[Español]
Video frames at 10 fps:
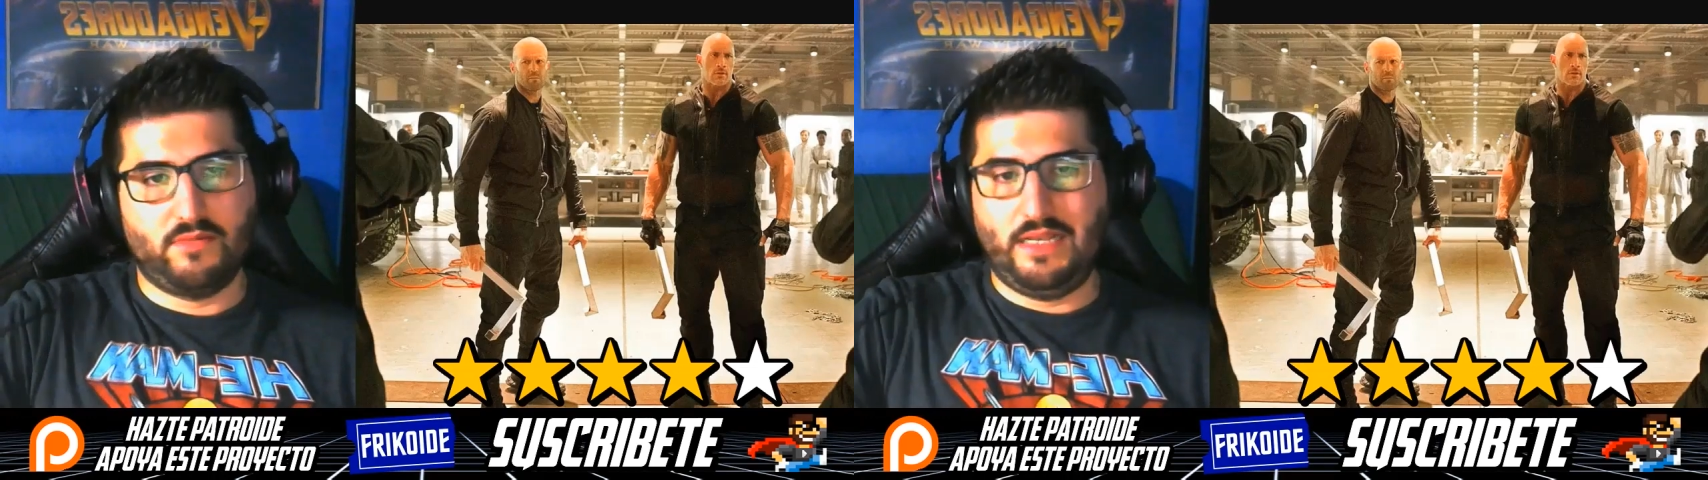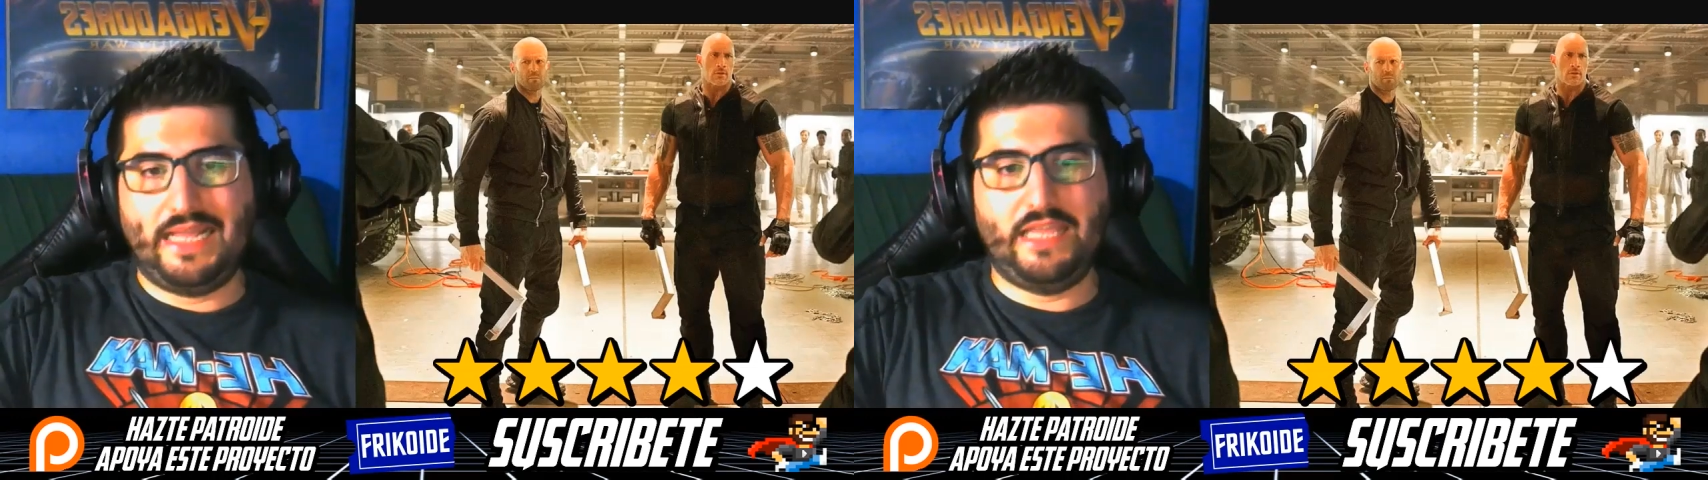
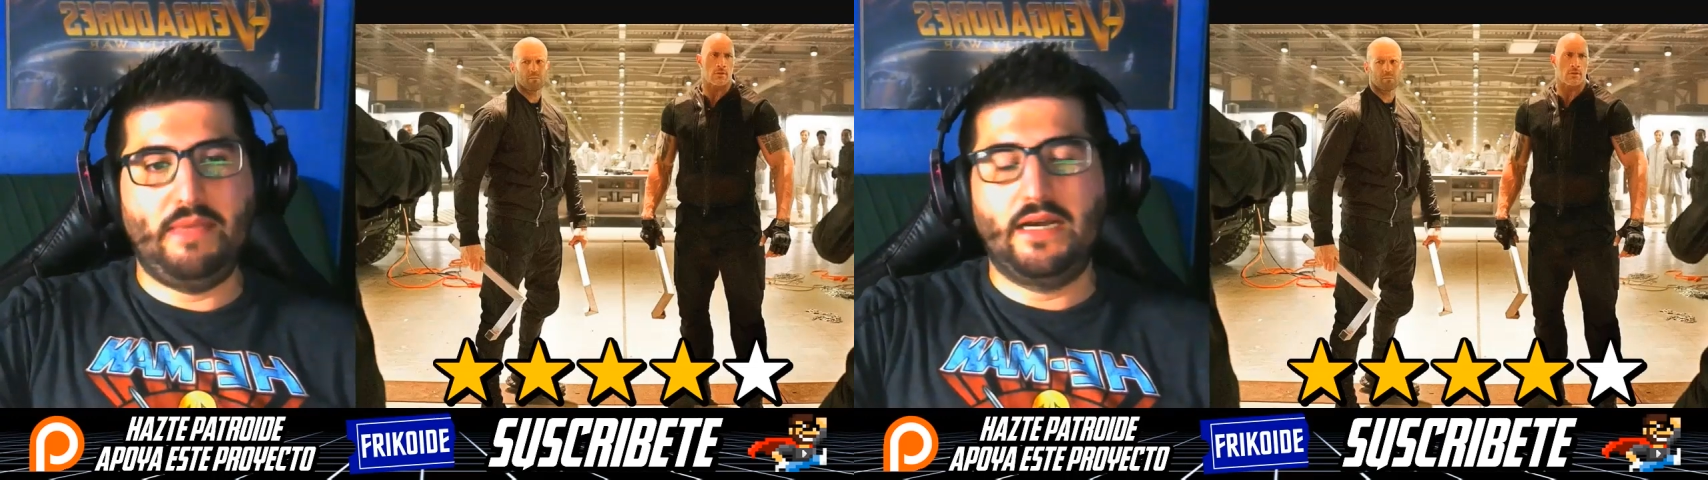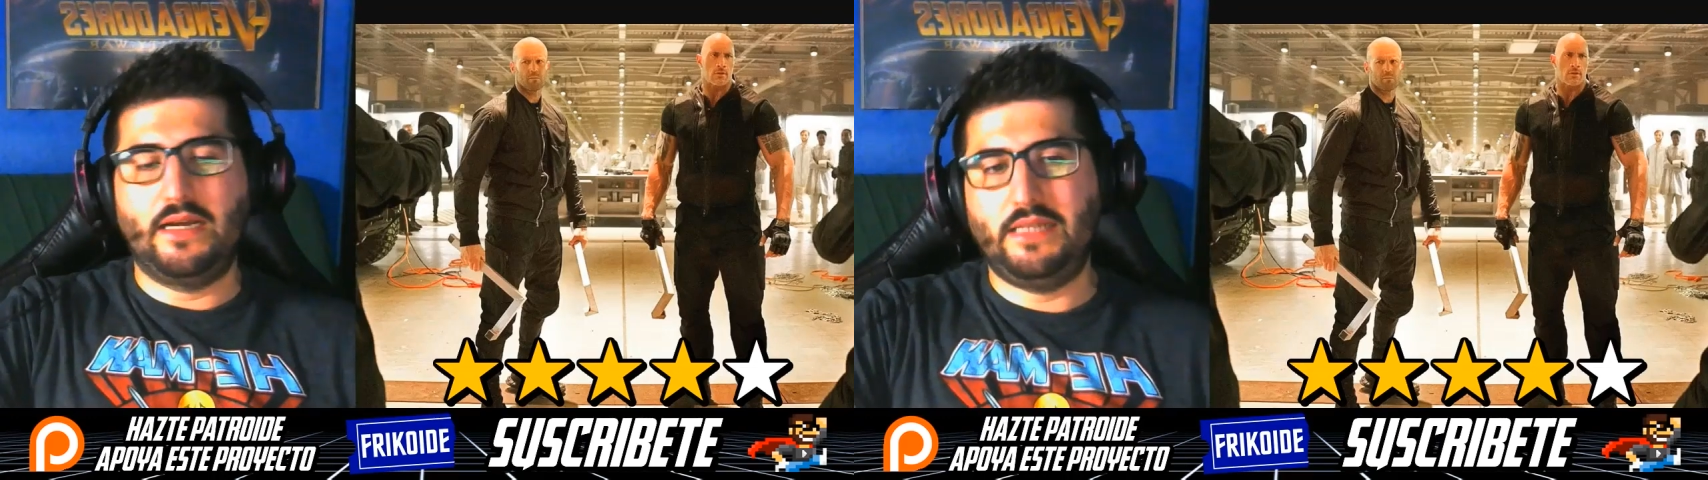La
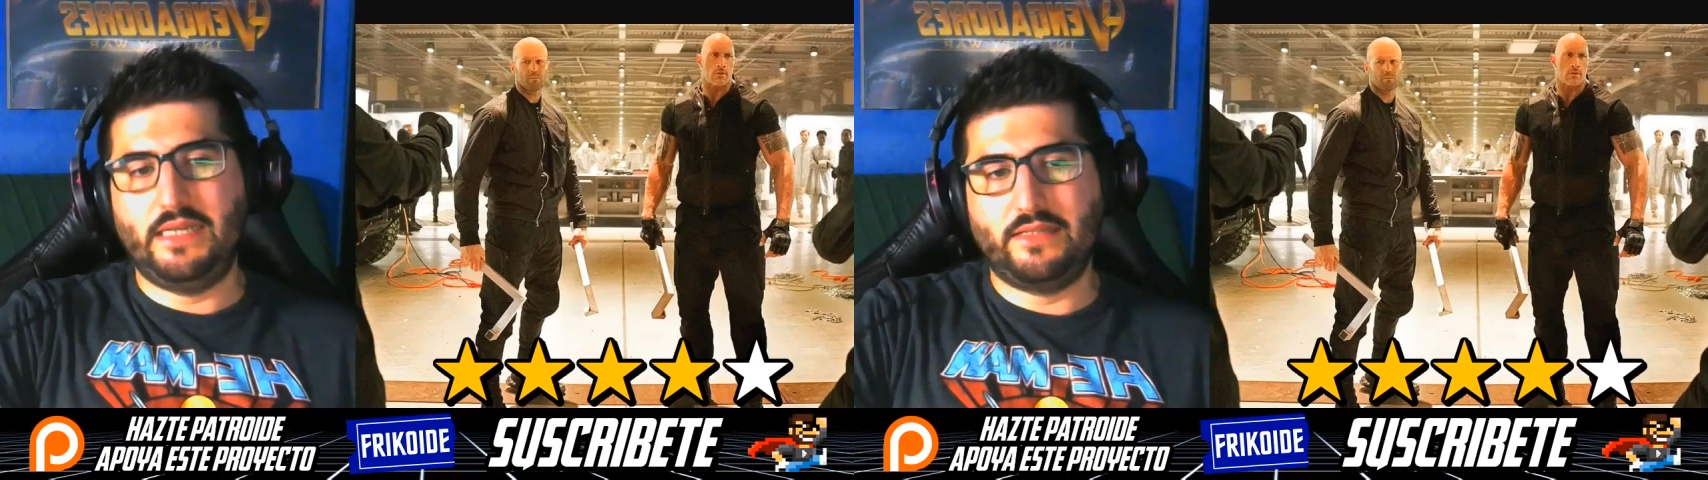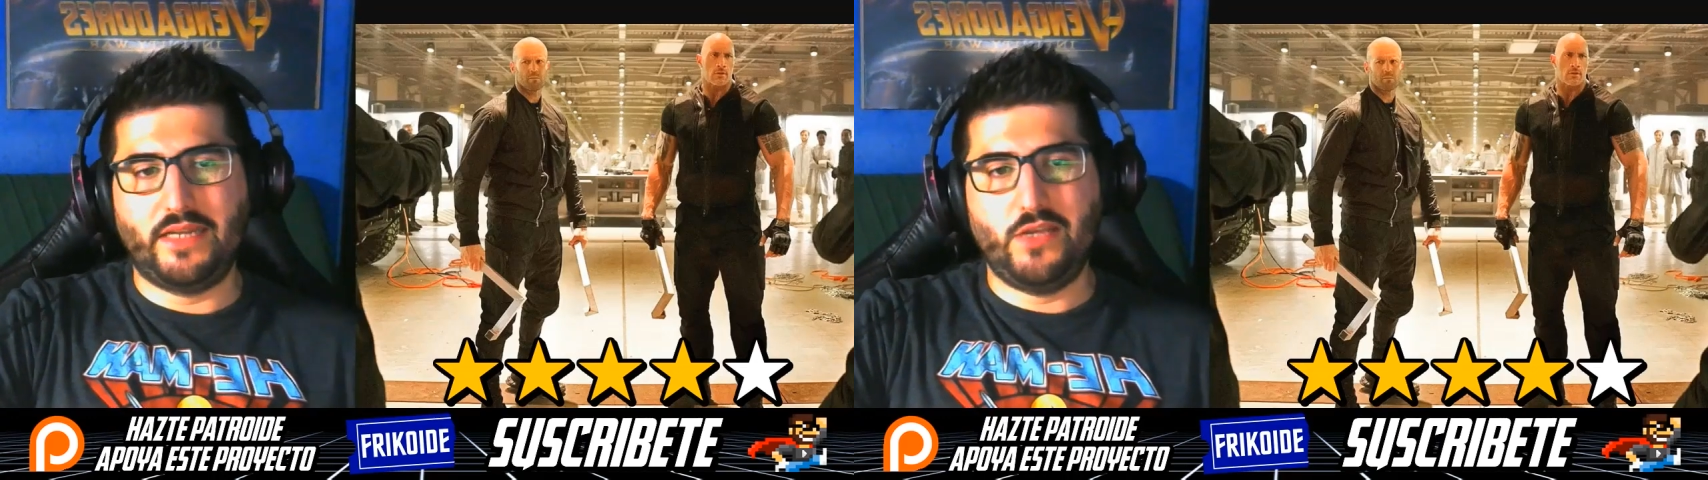química que
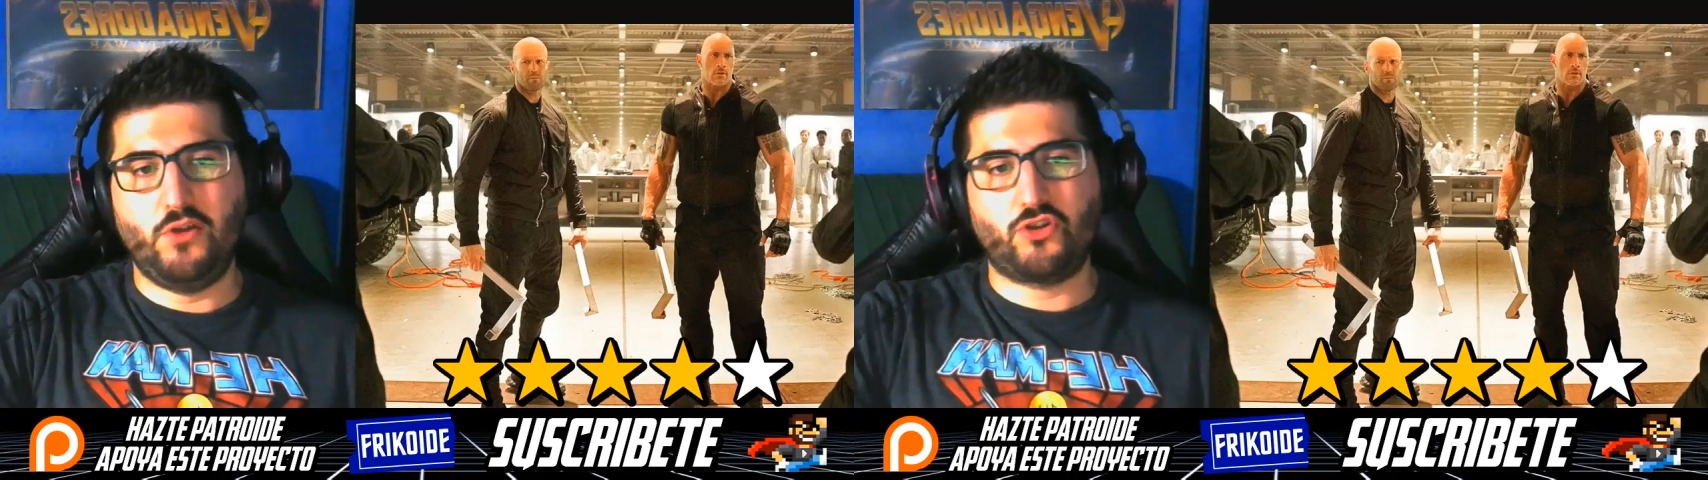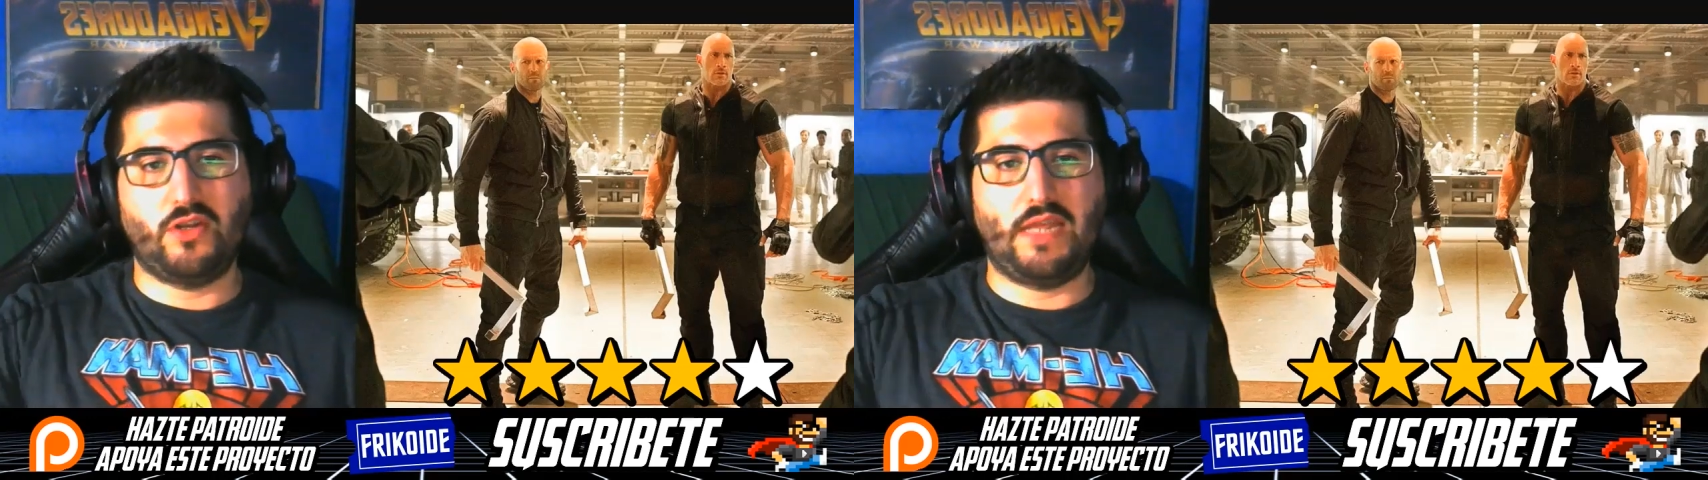tiene entre ellos